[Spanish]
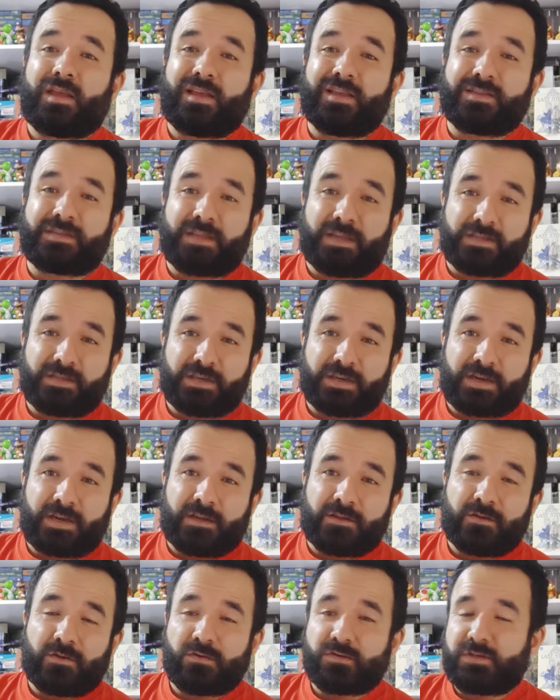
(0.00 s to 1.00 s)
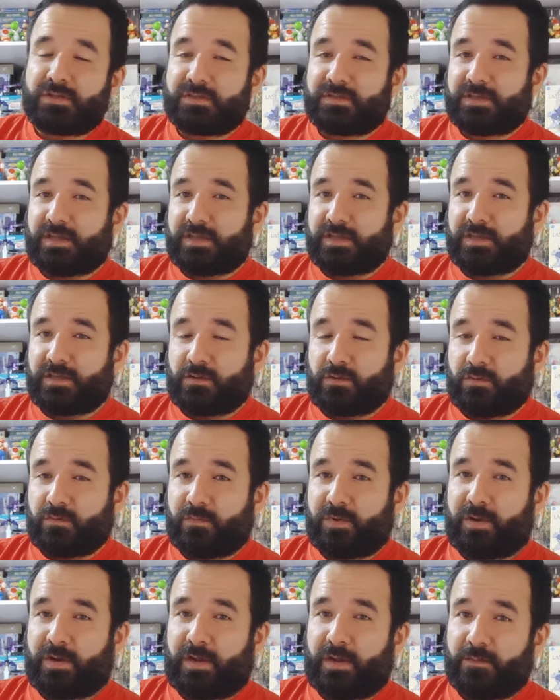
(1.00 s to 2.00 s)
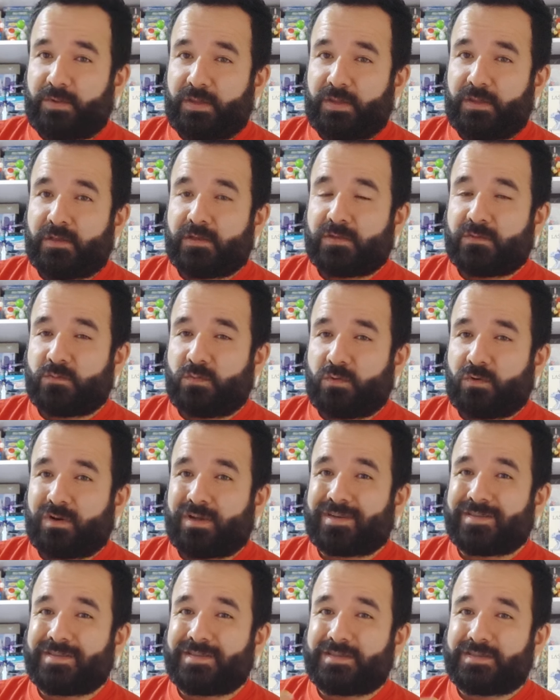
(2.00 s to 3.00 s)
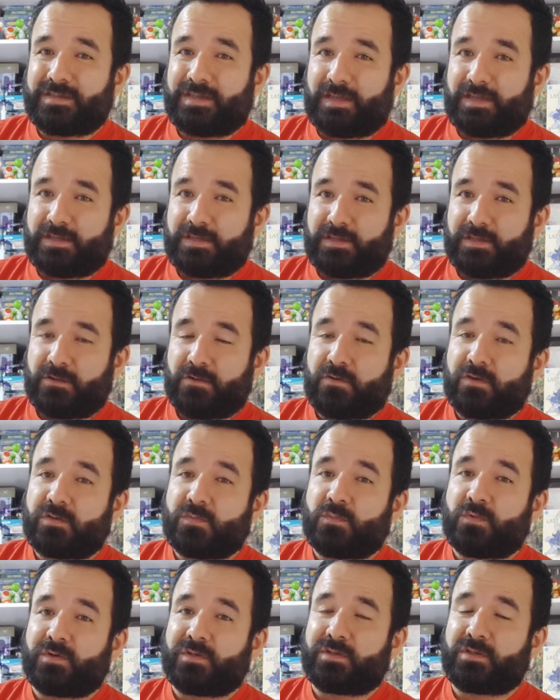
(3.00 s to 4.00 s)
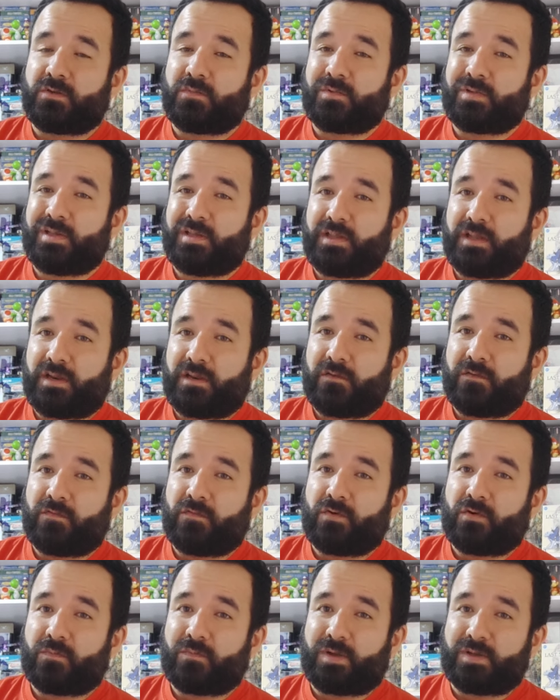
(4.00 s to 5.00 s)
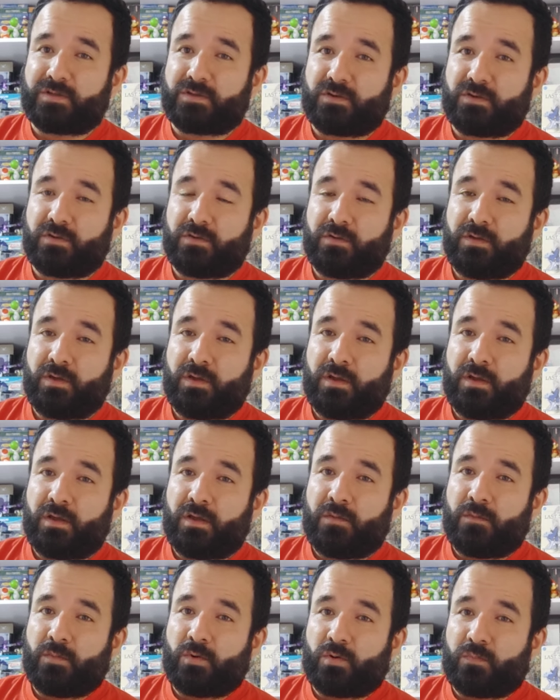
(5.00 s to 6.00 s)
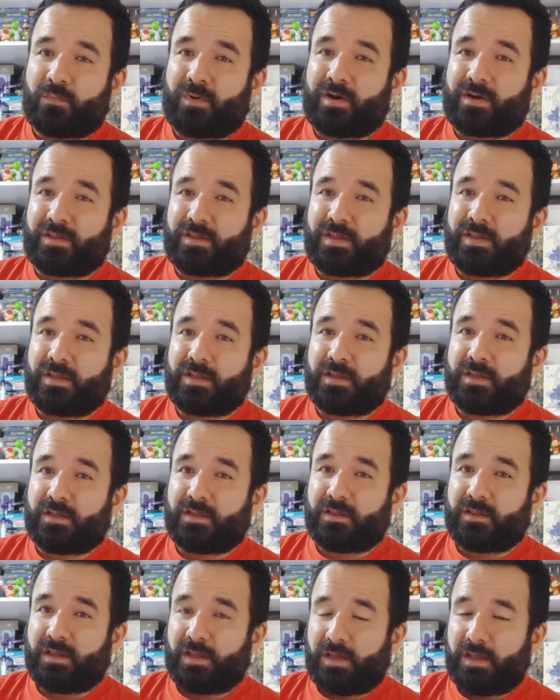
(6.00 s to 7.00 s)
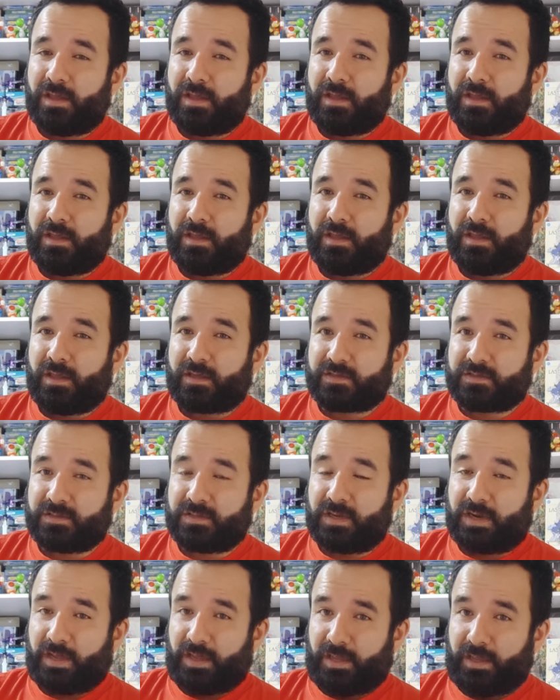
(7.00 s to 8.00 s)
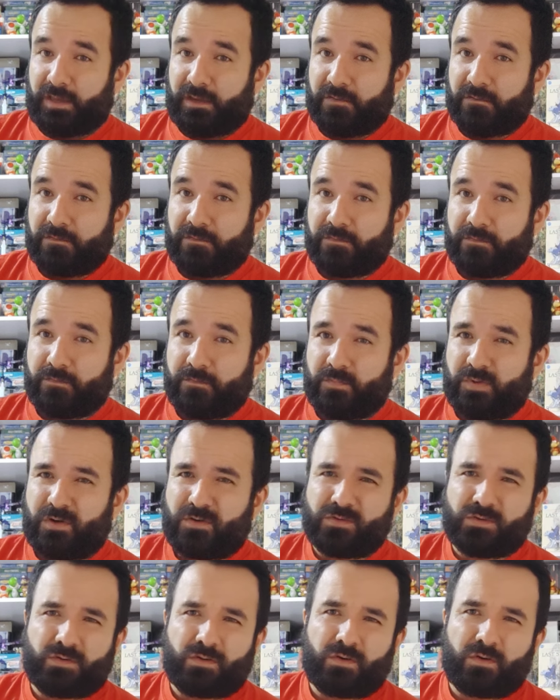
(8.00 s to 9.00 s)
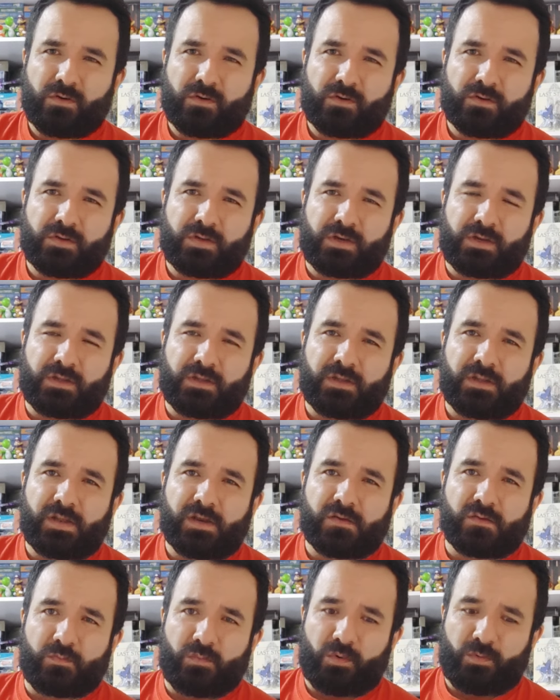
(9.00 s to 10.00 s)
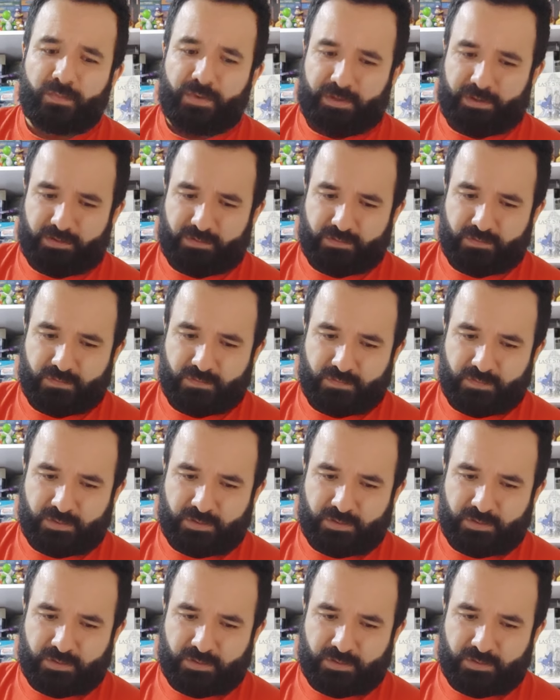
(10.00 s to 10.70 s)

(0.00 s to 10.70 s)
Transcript: ¿Está llegando o se está yendo? Para mí Smoker se está yendo después de obtener información por parte de, de X-Drake. Pero eso nos lo contarán en algún momento.